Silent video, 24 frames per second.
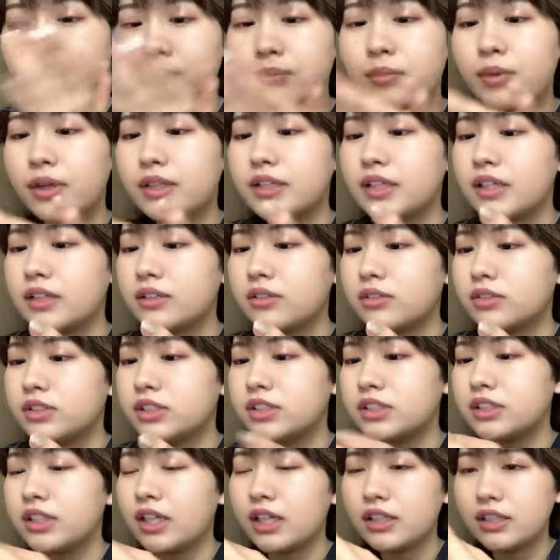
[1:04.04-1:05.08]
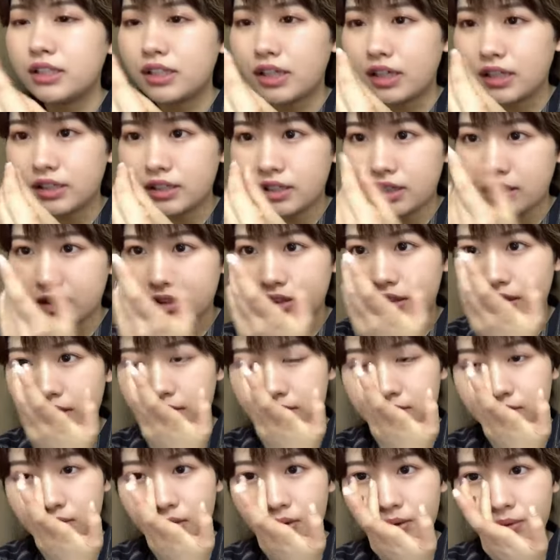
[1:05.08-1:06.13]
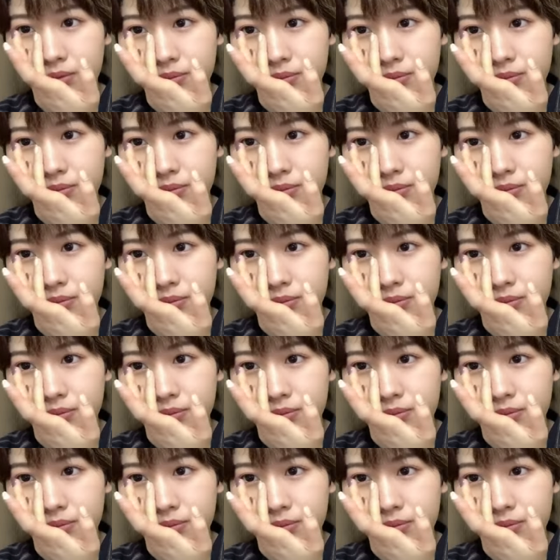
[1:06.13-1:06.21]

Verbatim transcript: まあなんと実家に帰ってきていると